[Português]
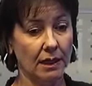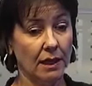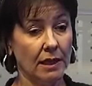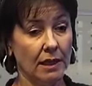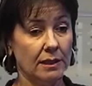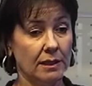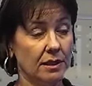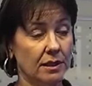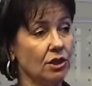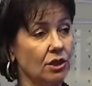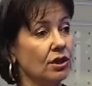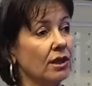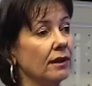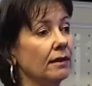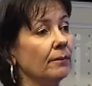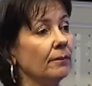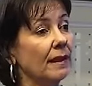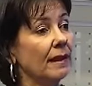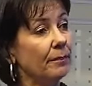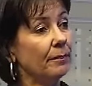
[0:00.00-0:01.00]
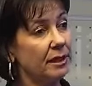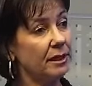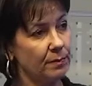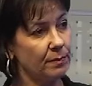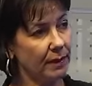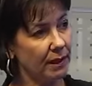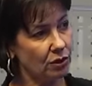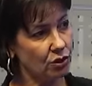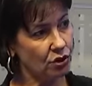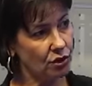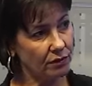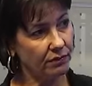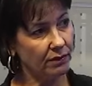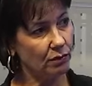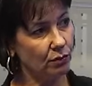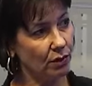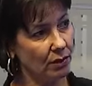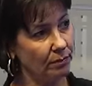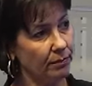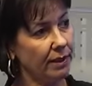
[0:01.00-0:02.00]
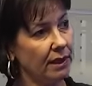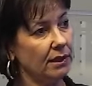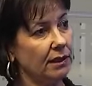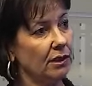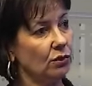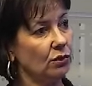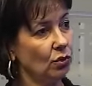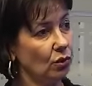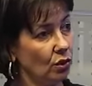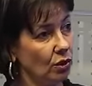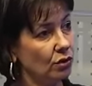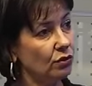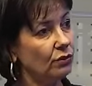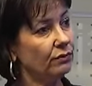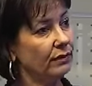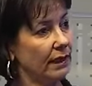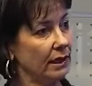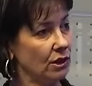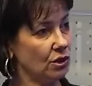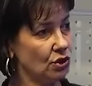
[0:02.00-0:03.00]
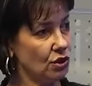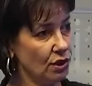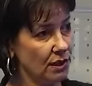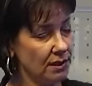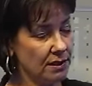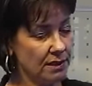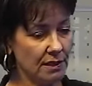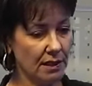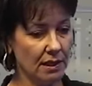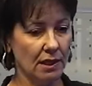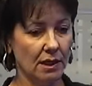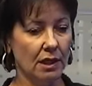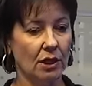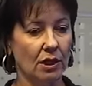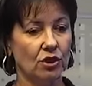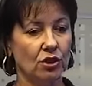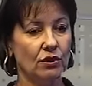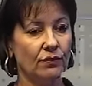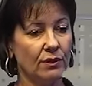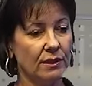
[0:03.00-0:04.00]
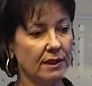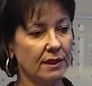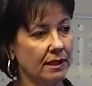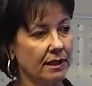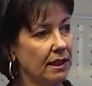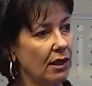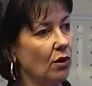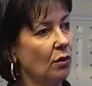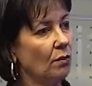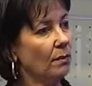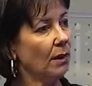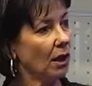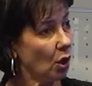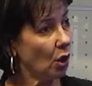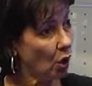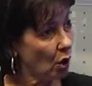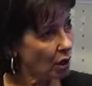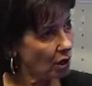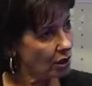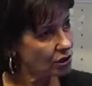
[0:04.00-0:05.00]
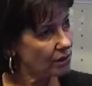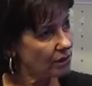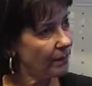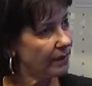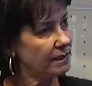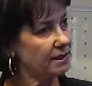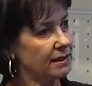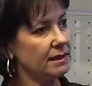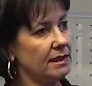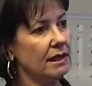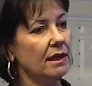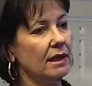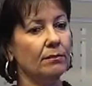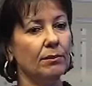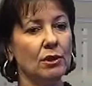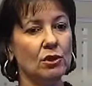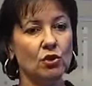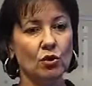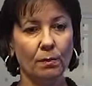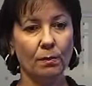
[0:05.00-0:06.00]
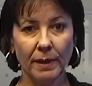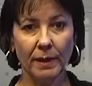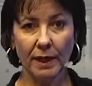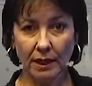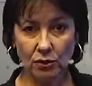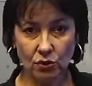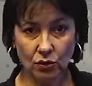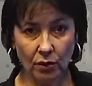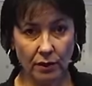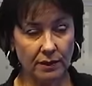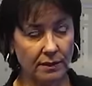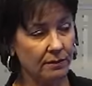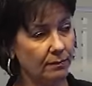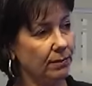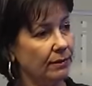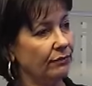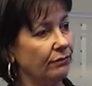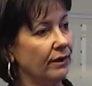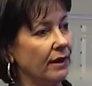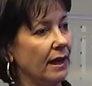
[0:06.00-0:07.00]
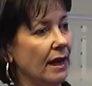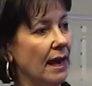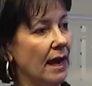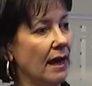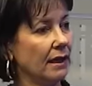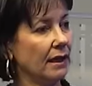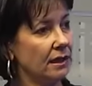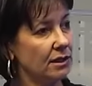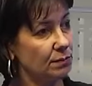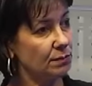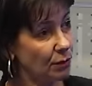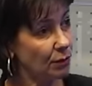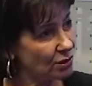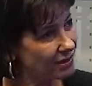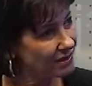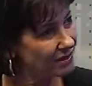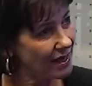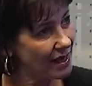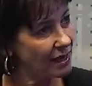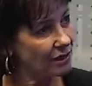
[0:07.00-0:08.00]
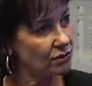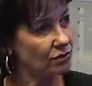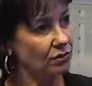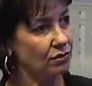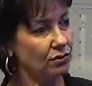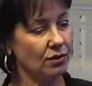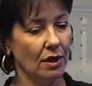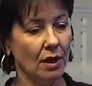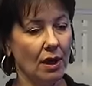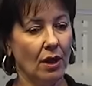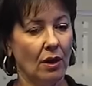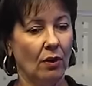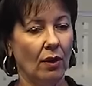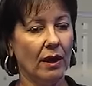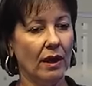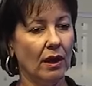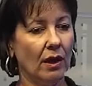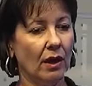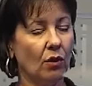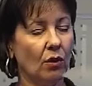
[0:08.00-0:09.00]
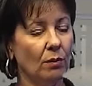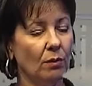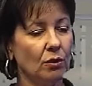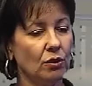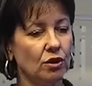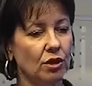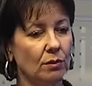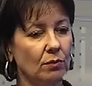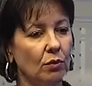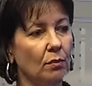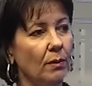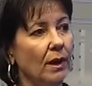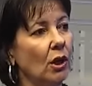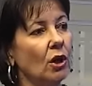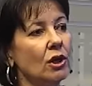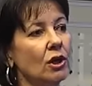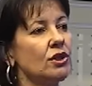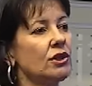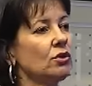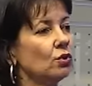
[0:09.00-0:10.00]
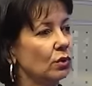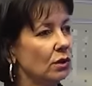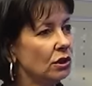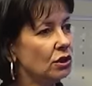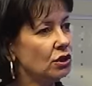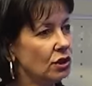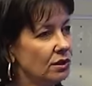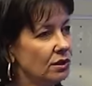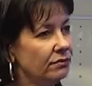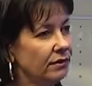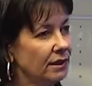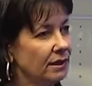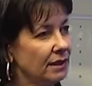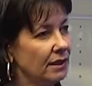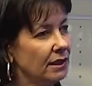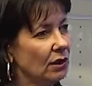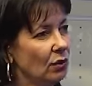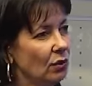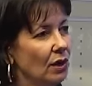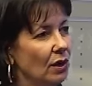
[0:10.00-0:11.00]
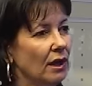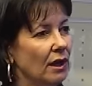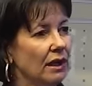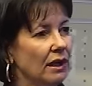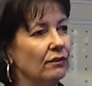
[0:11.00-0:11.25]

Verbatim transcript: seja na perspectiva do empreendedor, do varejista, de você ter uma loja mais simples, operações simplificadas, processos, é, é como eu chamo uma loja intuitiva, entendeu? Que